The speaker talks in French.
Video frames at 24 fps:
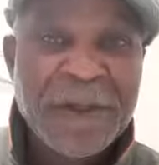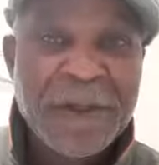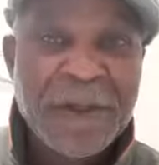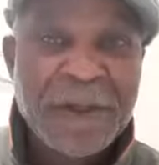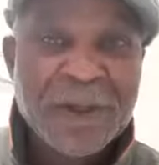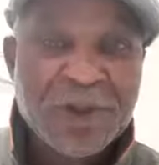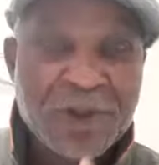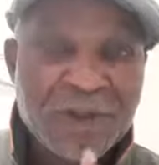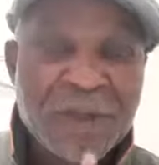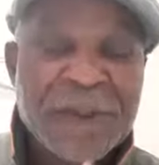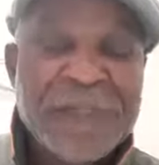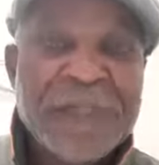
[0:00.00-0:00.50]

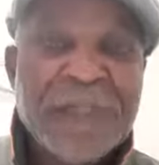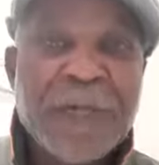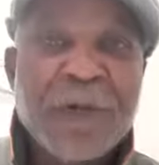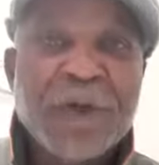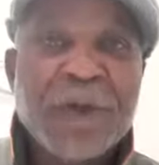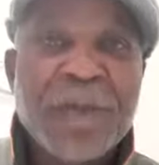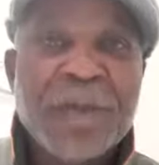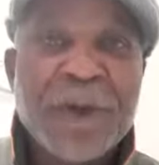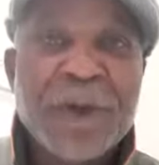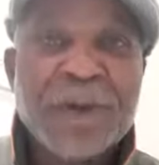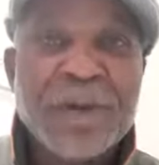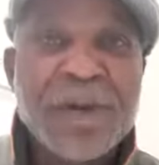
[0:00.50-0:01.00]
je vous dirais
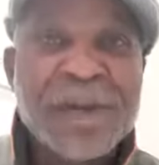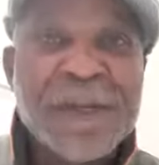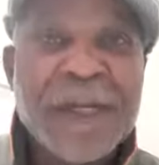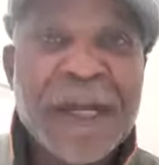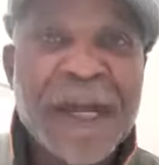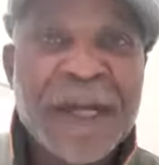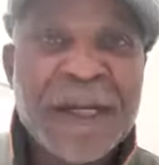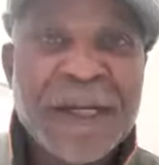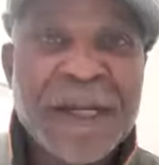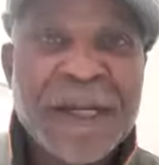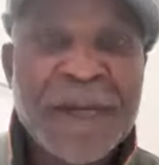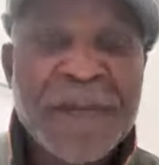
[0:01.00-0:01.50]
de prendre aussi
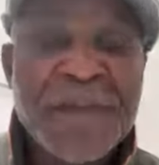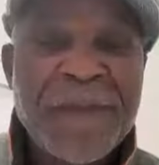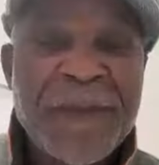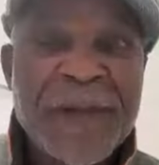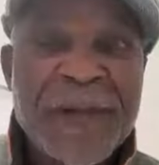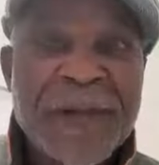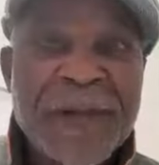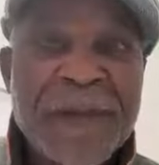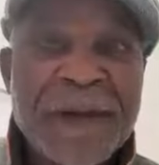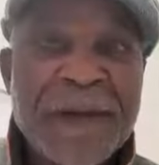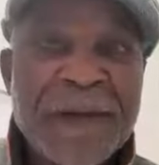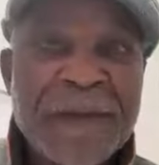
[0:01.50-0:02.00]
Arlène
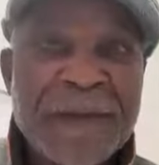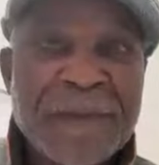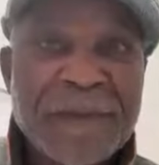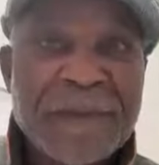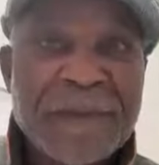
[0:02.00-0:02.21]
Peleka.